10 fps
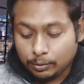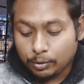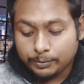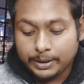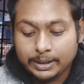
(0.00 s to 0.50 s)

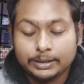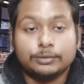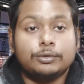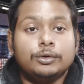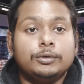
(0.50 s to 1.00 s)
কর্মীরা
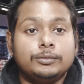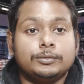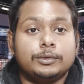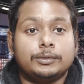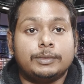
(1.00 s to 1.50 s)
কিন্তু
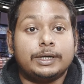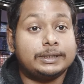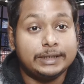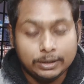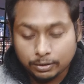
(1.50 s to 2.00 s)
মানে
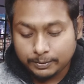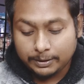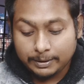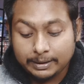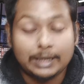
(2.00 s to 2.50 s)
ডিএ
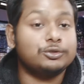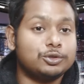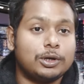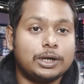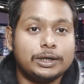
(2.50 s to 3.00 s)
কর্মীরা মানে রাজ্য
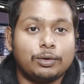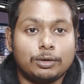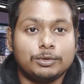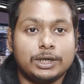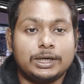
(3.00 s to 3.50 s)
সরকারি
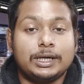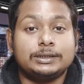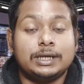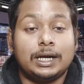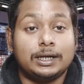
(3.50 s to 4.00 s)
কর্মচারীরা
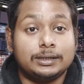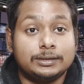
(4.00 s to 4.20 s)
যারা